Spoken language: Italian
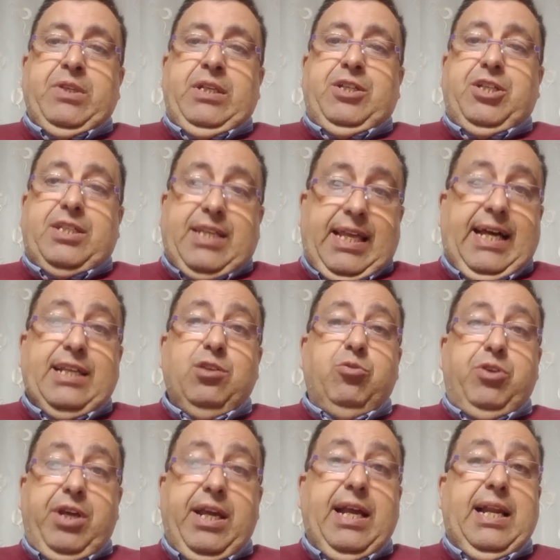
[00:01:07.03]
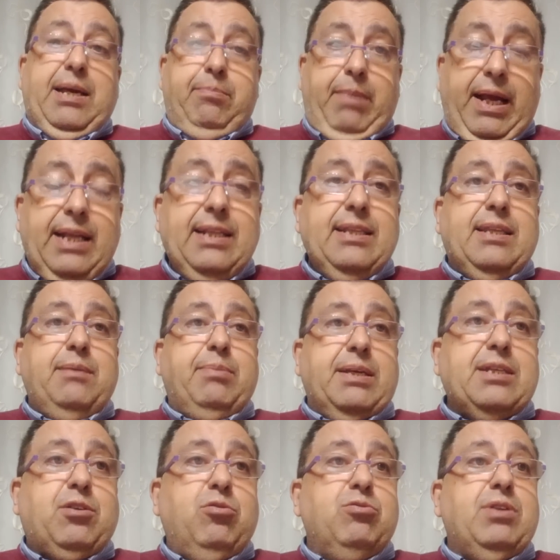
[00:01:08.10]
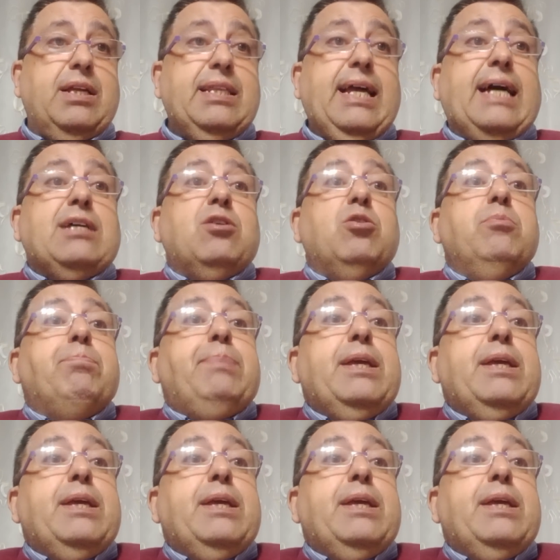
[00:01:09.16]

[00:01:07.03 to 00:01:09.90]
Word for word: ci saranno gli elementi per condannarlo,